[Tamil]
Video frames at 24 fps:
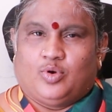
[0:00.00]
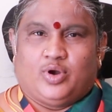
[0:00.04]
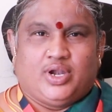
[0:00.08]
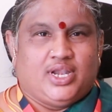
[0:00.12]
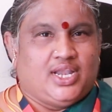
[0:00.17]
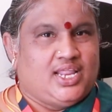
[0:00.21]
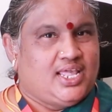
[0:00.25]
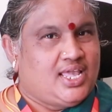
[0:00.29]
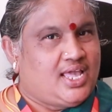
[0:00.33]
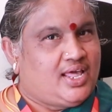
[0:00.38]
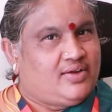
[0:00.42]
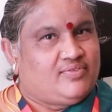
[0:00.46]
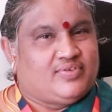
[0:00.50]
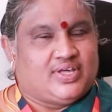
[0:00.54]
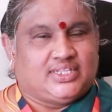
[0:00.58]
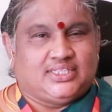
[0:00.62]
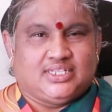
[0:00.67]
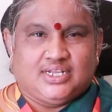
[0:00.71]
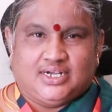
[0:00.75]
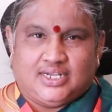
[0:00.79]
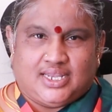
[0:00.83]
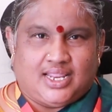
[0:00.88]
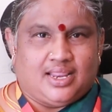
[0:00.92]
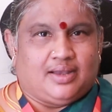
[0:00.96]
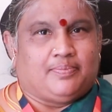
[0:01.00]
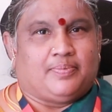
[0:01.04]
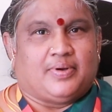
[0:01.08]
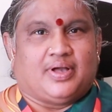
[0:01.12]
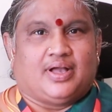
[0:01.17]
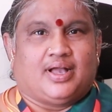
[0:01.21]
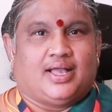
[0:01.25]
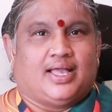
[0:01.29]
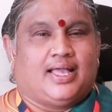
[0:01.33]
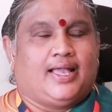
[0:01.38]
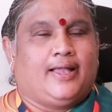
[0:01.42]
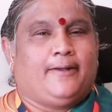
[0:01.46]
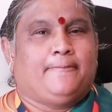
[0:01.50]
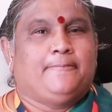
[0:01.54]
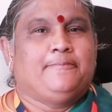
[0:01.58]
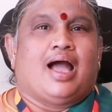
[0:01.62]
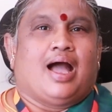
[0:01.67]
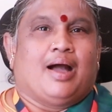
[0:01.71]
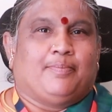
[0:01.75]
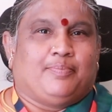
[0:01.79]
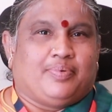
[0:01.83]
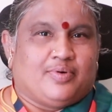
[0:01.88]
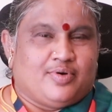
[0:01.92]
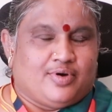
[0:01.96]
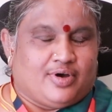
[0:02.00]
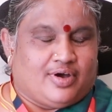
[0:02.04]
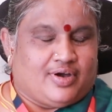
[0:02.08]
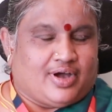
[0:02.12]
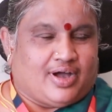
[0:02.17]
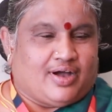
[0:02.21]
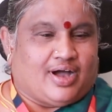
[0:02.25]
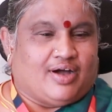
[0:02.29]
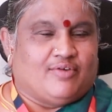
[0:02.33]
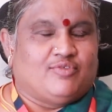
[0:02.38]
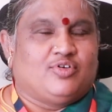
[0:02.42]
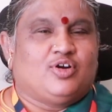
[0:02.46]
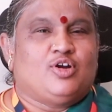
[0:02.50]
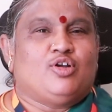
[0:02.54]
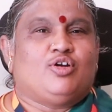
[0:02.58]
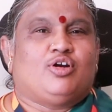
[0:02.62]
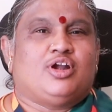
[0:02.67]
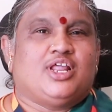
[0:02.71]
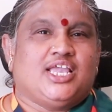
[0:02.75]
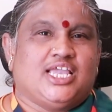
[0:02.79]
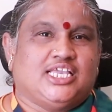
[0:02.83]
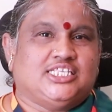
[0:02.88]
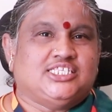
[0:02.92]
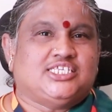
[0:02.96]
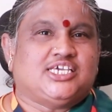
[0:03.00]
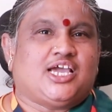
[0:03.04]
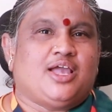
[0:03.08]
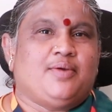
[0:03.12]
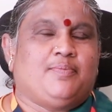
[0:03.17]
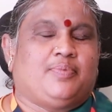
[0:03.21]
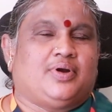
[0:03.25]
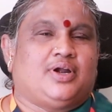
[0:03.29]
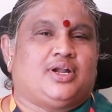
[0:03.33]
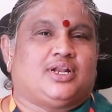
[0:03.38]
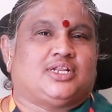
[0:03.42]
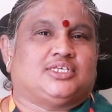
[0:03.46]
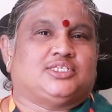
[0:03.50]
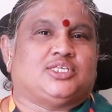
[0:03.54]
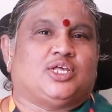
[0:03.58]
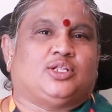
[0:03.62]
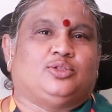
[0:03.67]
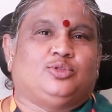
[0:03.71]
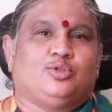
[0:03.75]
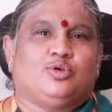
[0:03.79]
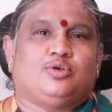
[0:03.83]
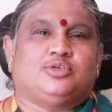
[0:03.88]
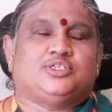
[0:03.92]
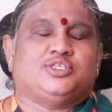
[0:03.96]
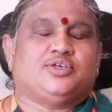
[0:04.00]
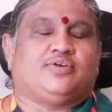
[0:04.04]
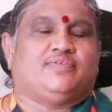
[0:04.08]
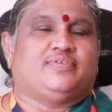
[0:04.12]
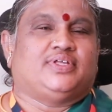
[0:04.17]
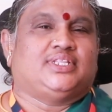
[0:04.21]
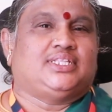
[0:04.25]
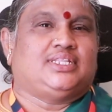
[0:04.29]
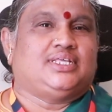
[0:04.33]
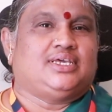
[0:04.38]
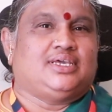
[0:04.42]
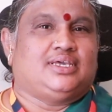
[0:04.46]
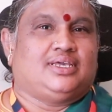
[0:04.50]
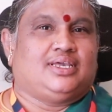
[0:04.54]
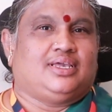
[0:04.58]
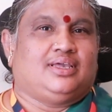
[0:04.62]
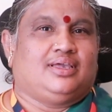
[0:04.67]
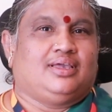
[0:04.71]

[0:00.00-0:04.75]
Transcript: ஒன் இயர் வந்துக்கிட்டே இருப்பாங்க அப்போது அவங்களோட என்ஜாய் பண்ணுற சந்தோஷம் வந்து